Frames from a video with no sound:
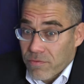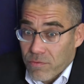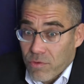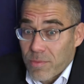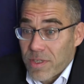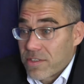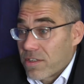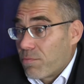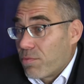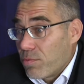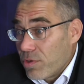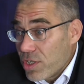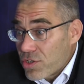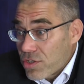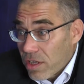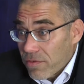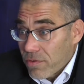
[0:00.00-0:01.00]
w komunikacji
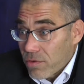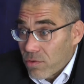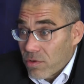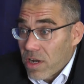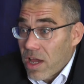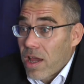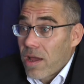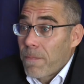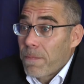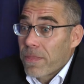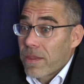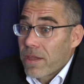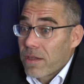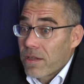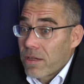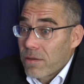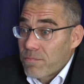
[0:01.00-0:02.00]
publicznej w ogóle mm,